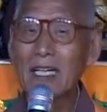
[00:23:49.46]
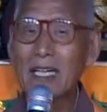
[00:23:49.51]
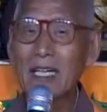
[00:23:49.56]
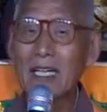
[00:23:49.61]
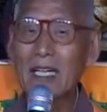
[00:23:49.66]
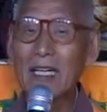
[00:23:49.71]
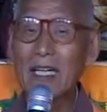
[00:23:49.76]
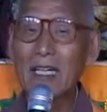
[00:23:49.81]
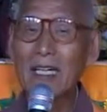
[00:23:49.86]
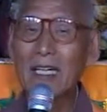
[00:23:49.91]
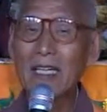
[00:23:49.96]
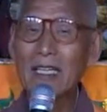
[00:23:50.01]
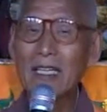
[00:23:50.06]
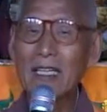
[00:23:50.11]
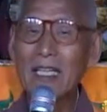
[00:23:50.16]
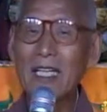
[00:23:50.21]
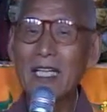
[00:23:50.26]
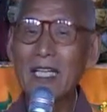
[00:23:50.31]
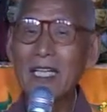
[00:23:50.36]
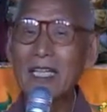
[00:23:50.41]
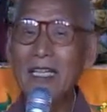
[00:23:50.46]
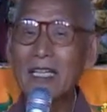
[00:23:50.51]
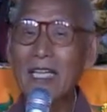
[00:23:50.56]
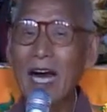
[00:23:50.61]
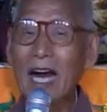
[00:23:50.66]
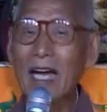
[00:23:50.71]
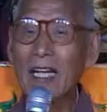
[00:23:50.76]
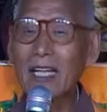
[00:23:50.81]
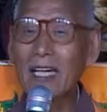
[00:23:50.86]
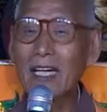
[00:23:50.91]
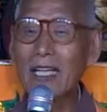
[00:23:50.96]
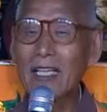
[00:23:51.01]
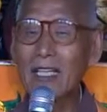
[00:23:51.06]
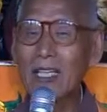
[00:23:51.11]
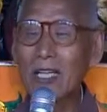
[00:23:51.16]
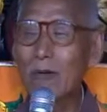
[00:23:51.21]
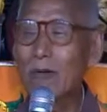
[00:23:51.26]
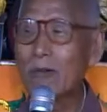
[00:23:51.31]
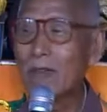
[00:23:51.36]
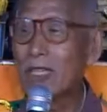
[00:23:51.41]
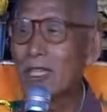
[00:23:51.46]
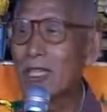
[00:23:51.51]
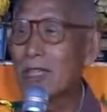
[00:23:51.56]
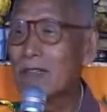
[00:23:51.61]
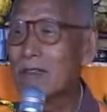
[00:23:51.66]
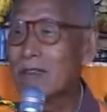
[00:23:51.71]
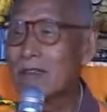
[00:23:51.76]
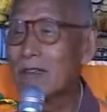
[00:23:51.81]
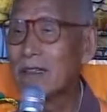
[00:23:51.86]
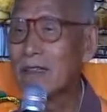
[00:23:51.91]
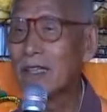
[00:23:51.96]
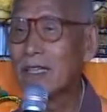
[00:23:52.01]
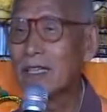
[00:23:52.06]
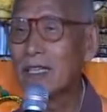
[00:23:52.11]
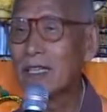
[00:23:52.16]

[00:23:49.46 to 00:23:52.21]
这个地下的走兽、